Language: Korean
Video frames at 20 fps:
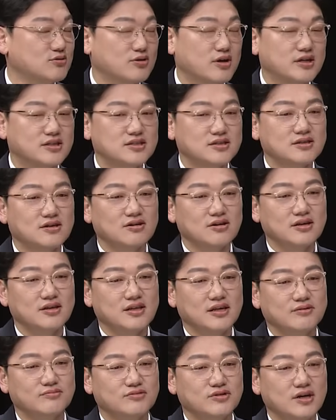계실 거기
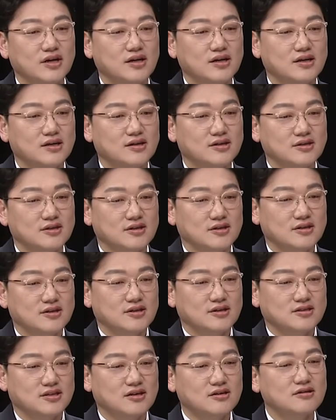때문에
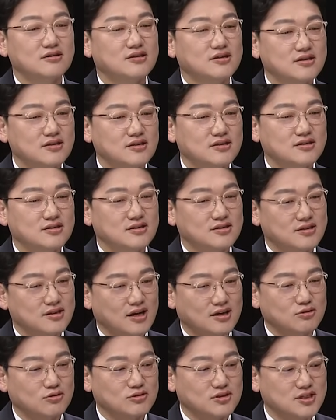저는 그렇
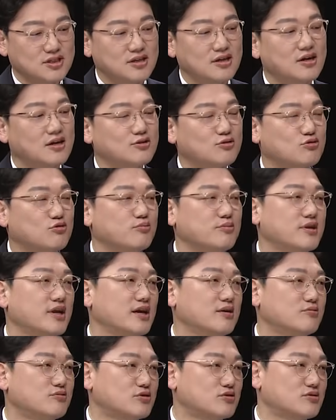타선 치더라도
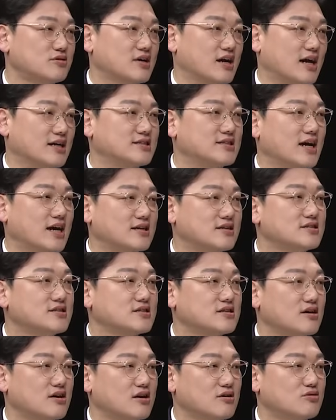국민의힘으로는 가지 않으실
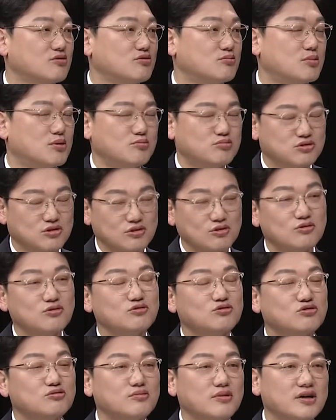것 같고 뭐 음. 무소속으로
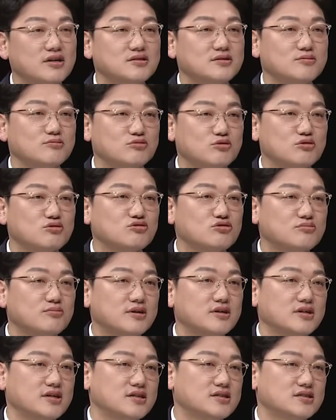출마했으면 무소속
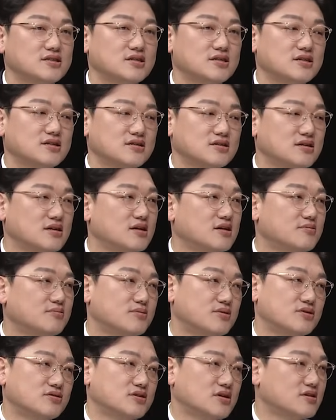출마를 했지 예.
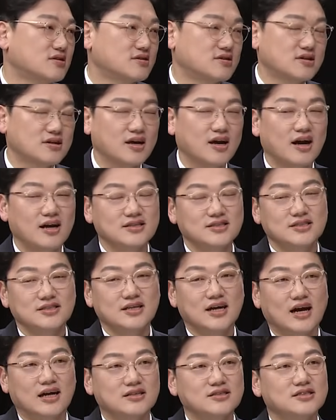뭐 저는 그렇게 하지는
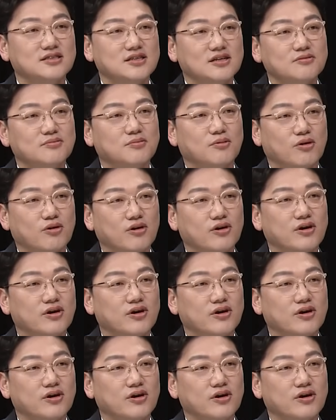않으시라 거예요.